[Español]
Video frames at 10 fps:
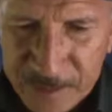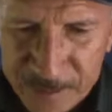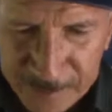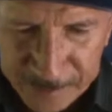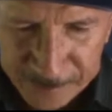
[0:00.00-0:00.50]

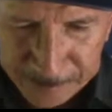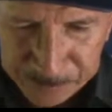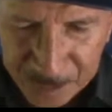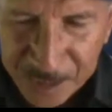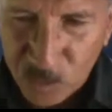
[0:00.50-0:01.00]
Y eh,
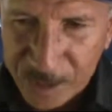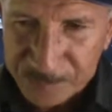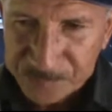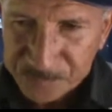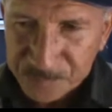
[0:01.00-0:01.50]
al
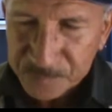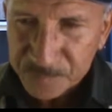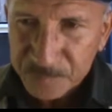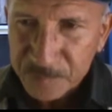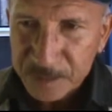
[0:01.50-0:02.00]
igual,
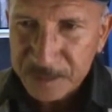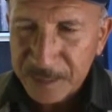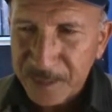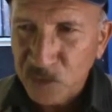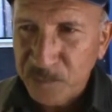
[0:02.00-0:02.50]
se
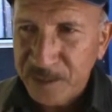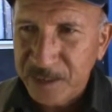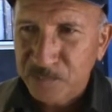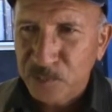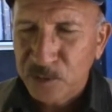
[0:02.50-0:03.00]
les
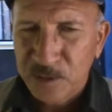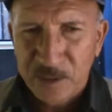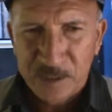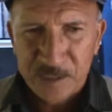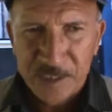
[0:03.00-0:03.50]
recomienda por,
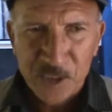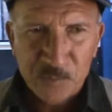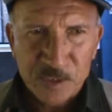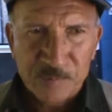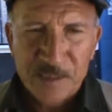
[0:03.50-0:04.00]
ante
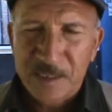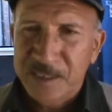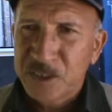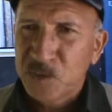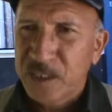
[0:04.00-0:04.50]
ello pues,
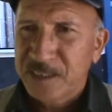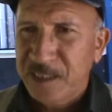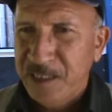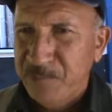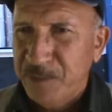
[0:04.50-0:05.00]
mantener su
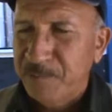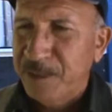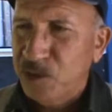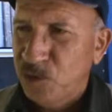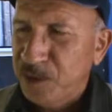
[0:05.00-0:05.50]
casa limpia,
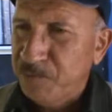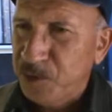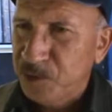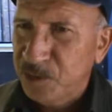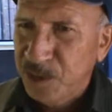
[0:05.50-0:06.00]
patio
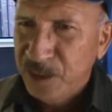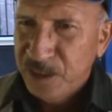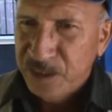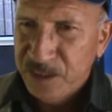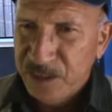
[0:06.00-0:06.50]
limpio
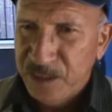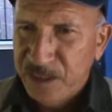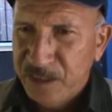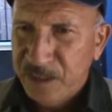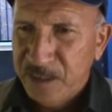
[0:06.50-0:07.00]

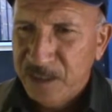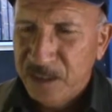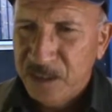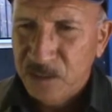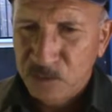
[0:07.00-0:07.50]

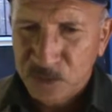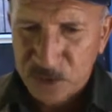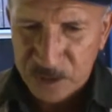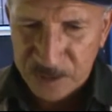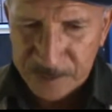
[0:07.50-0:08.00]
y los
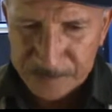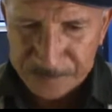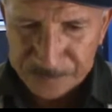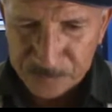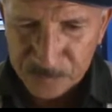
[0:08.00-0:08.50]

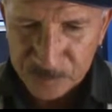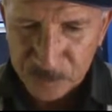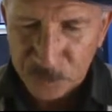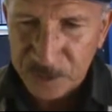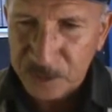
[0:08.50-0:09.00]

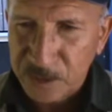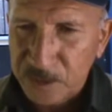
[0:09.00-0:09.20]
donde